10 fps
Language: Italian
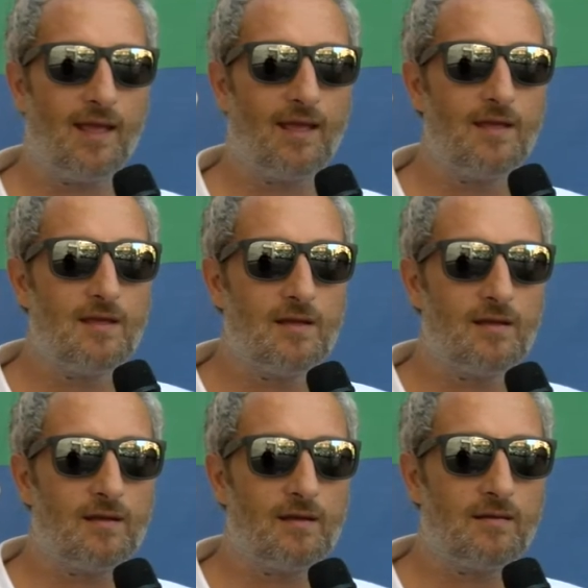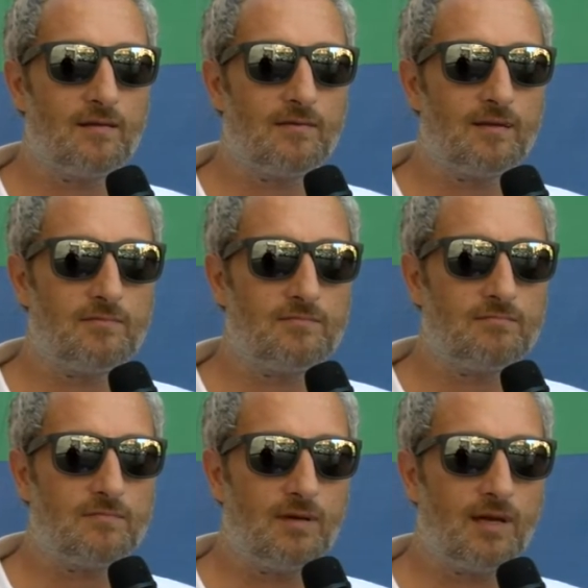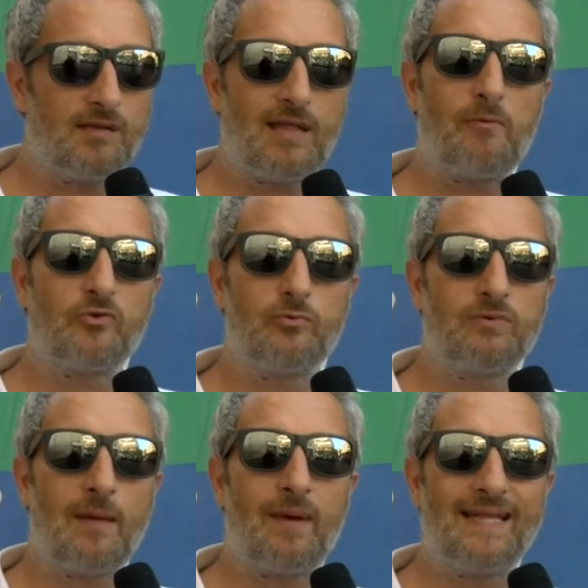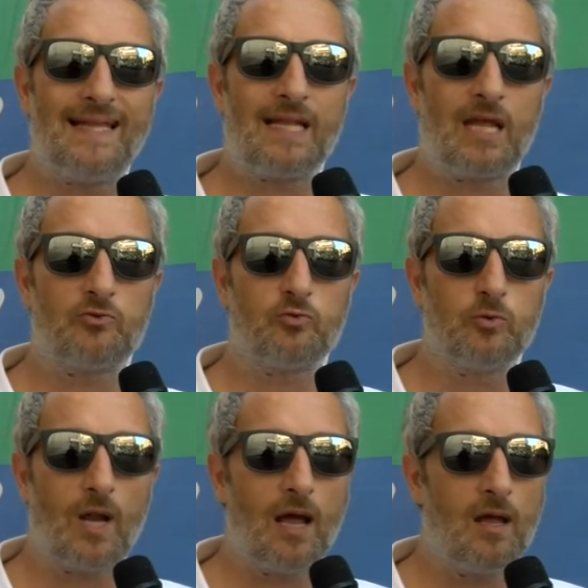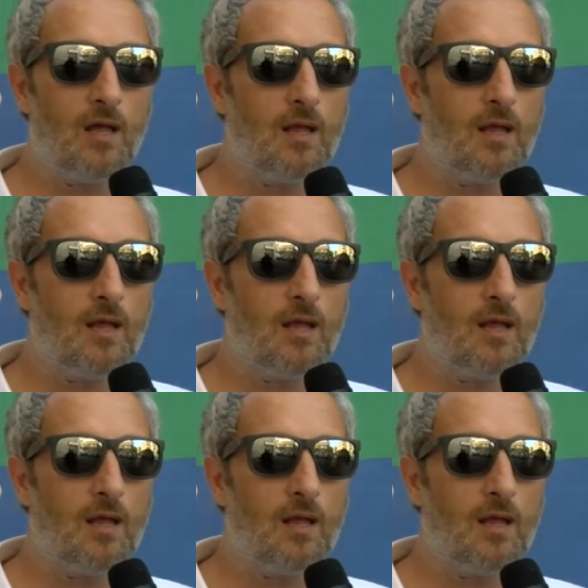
che eh, se restiamo sul tema della natura,